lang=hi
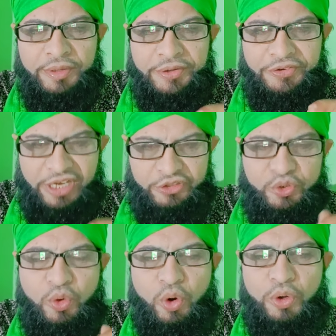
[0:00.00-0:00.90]
नक्श
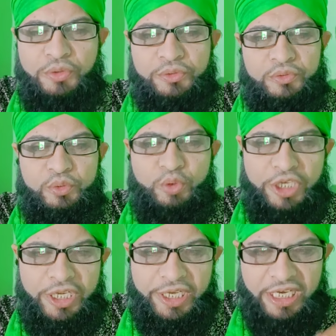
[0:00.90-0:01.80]
को
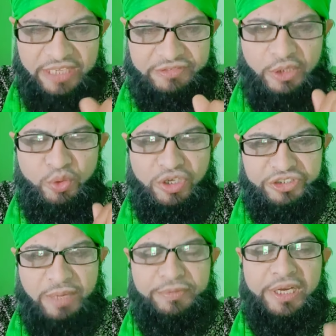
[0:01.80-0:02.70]
सूर्य अखलाफ का जो नक्श
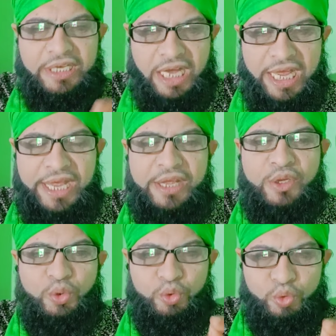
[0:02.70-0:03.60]
आपने लिखा है
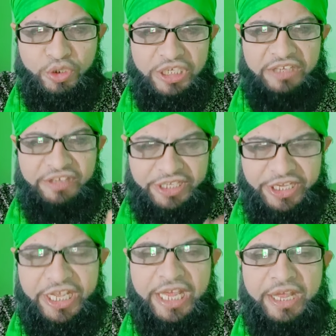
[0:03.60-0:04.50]
जो सूर्य अखलाफ लिखी
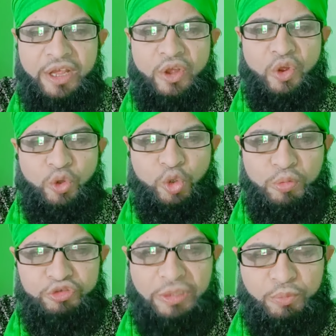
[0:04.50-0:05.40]
है तो
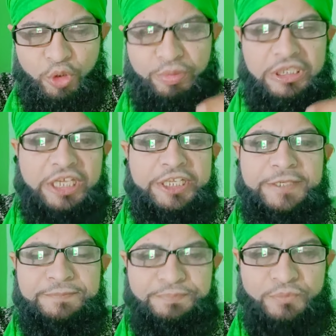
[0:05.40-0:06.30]
वो सब कुछ बता दे
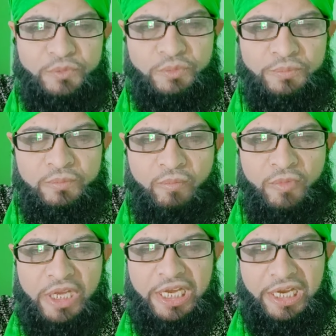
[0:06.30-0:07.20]

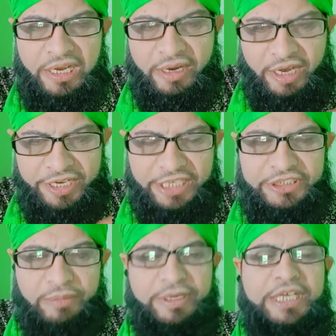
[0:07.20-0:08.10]
लेकिन रखना
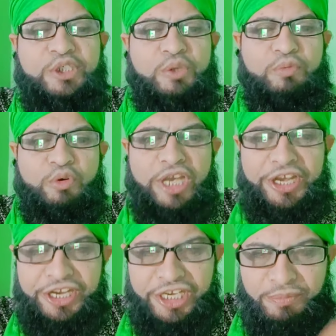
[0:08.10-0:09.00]
जब है जब वो
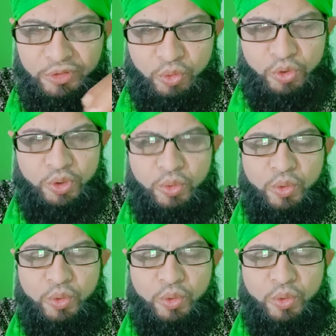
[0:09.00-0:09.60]
गहरी नींद में सोती हो